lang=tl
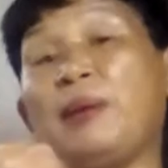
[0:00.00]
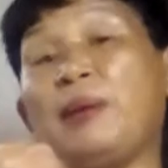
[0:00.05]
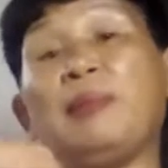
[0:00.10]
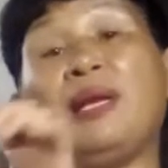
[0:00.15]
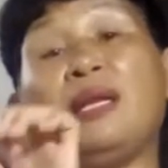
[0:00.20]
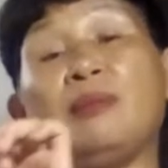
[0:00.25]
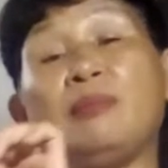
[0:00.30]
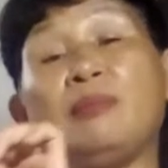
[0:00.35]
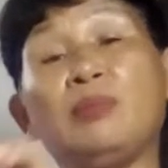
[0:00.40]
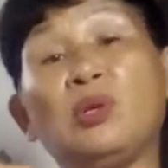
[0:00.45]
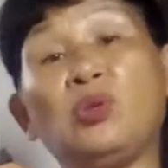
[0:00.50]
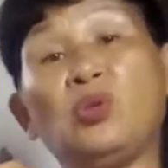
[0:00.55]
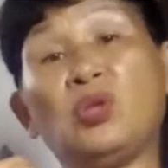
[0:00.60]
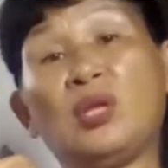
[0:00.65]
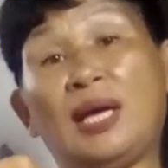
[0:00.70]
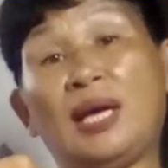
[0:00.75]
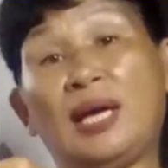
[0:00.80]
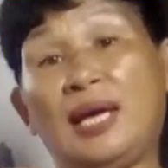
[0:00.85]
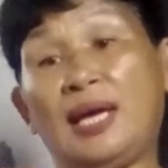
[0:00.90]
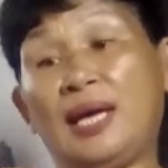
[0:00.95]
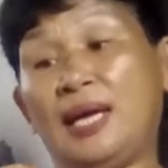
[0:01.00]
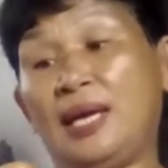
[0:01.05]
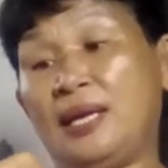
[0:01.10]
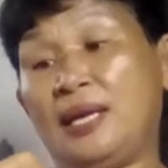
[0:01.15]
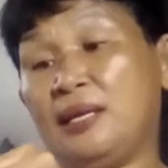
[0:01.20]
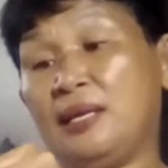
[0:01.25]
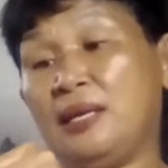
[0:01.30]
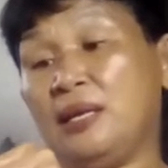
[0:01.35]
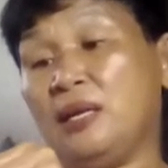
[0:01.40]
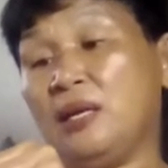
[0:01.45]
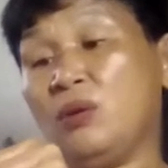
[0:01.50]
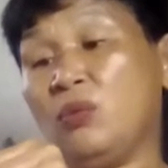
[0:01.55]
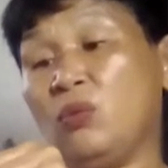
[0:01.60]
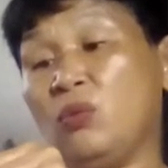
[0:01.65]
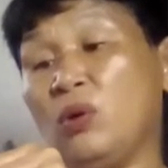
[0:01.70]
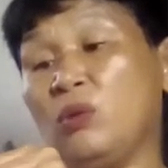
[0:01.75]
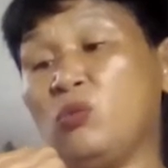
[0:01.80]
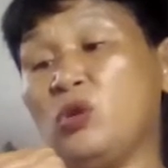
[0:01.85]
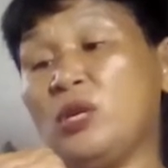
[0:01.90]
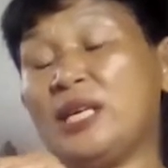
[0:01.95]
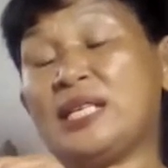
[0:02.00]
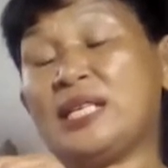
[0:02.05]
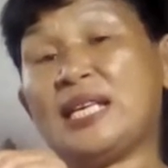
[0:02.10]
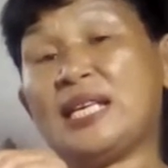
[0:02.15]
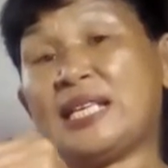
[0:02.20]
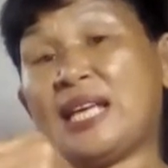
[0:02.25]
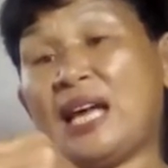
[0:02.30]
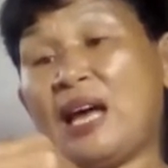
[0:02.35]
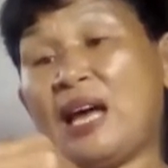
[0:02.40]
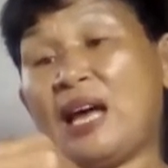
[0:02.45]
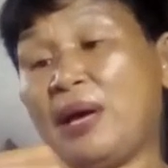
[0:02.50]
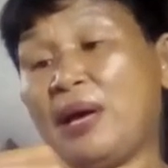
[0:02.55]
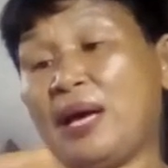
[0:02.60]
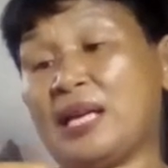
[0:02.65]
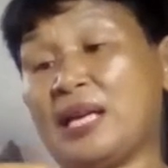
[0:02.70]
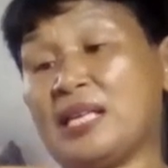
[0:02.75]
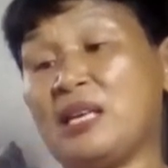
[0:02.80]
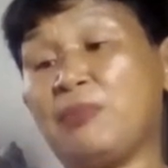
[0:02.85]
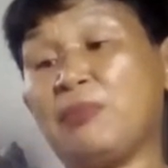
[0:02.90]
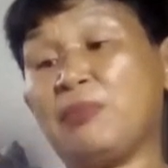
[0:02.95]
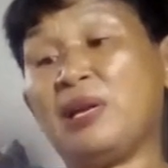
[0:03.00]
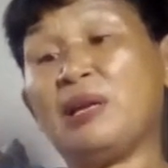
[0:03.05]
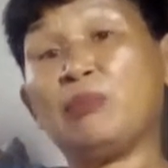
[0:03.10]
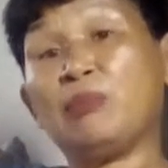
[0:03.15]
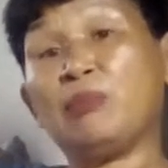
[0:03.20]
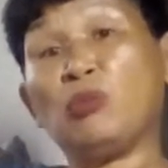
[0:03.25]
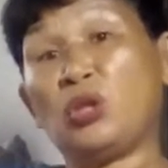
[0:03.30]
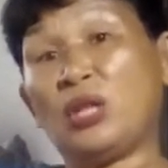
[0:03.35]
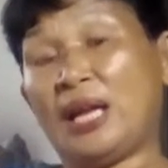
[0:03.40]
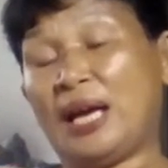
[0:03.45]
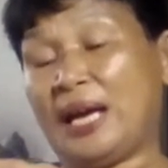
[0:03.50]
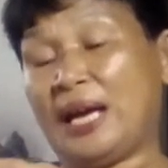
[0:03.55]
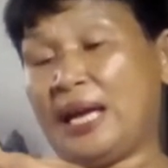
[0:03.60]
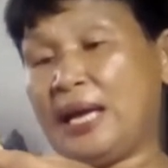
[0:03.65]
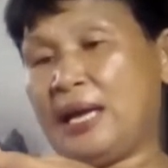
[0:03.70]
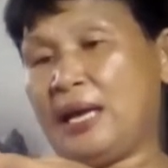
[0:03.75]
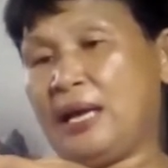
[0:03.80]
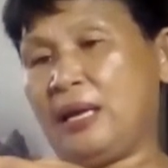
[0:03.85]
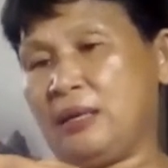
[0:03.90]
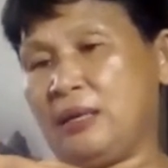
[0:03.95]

malambot na, pag mo na isasama kasi malambot na nga.